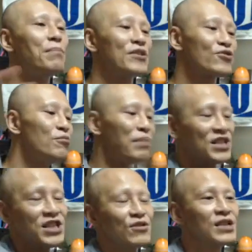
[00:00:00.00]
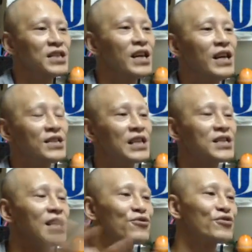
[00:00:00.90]
パソコンパチってこうやって、立
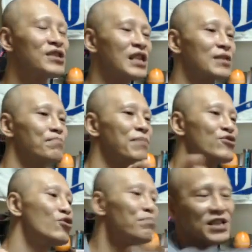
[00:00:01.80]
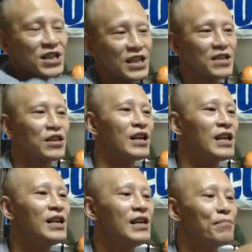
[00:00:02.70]
ち替わるときにパソコンパチってやっ
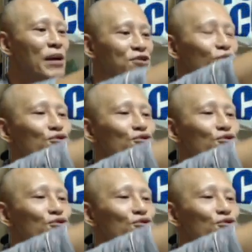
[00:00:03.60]
て、パソコン